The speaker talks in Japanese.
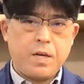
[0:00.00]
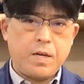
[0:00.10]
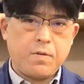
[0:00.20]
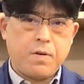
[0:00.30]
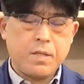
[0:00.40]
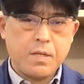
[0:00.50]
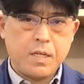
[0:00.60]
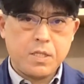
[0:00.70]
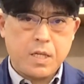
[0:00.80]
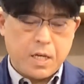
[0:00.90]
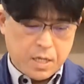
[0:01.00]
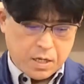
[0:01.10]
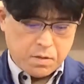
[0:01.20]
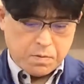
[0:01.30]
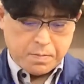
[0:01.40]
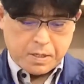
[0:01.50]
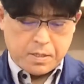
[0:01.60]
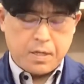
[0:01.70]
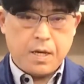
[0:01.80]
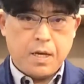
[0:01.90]
えご案内していきたいと思いま
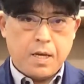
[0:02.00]
す、